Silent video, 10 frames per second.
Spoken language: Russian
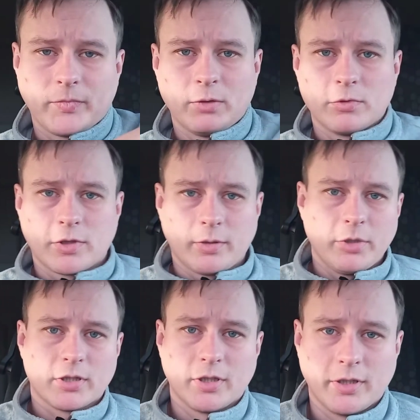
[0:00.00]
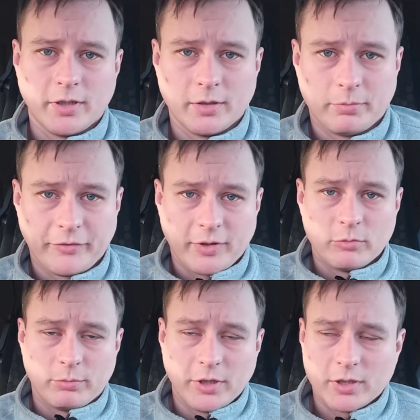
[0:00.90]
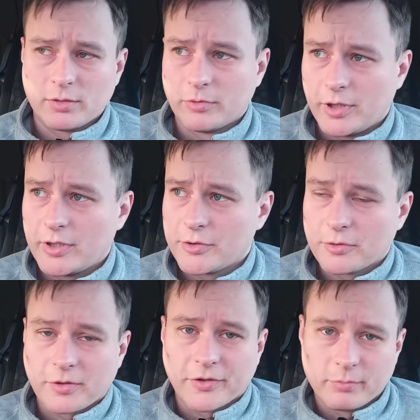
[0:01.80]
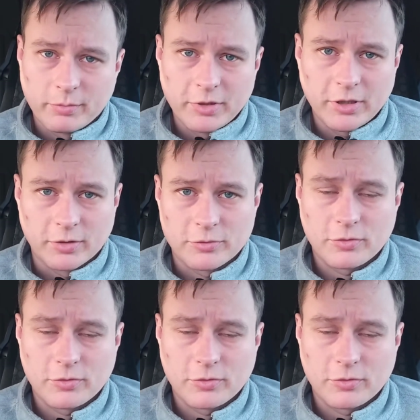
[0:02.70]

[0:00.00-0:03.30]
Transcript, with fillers: Ну вот, ребята, и по всему поэтому я еще раз напоминаю,